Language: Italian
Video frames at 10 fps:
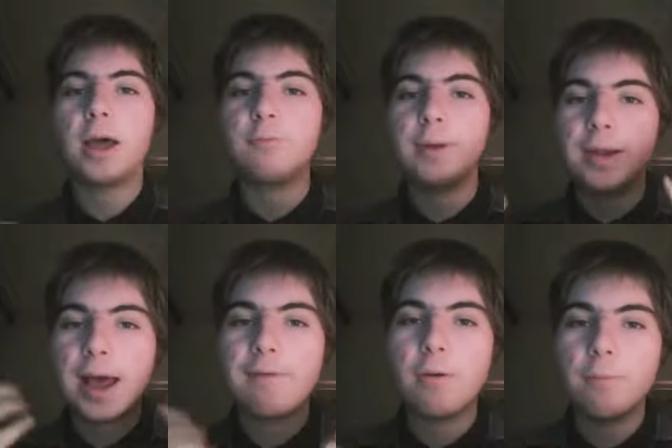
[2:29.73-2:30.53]

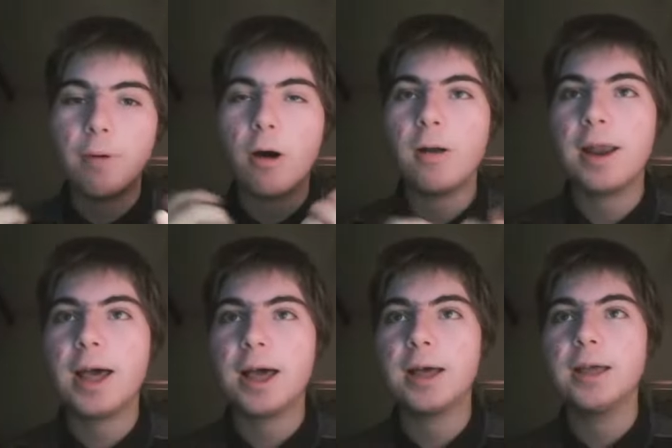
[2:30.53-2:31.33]
aspettava un po'
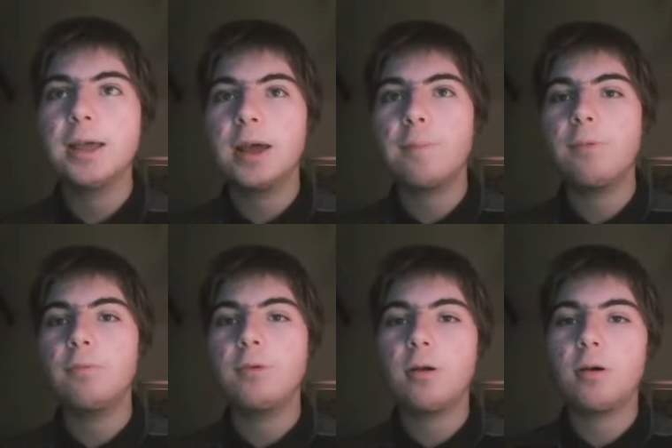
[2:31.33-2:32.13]
la
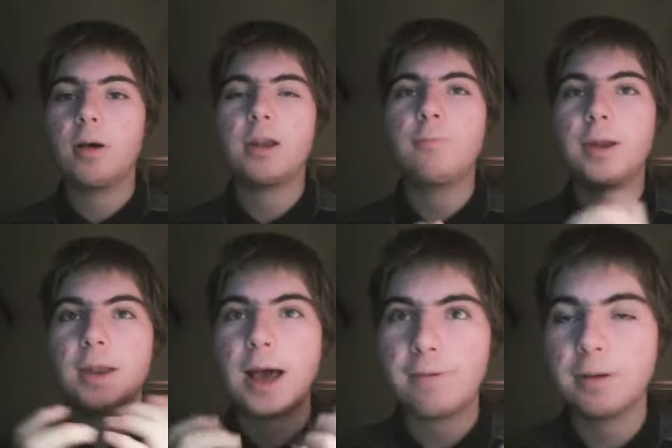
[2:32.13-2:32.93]
appunto
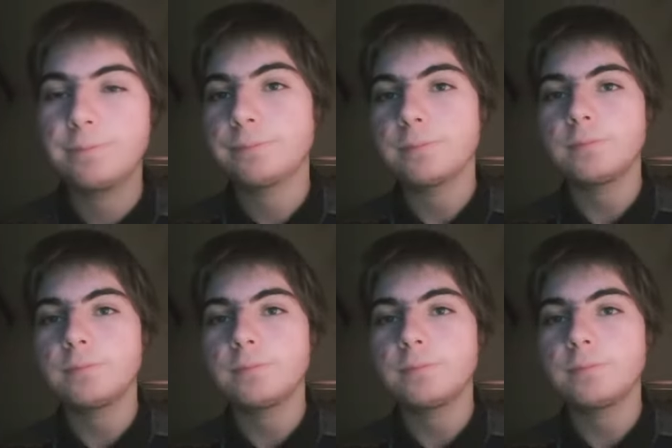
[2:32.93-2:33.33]
aspettava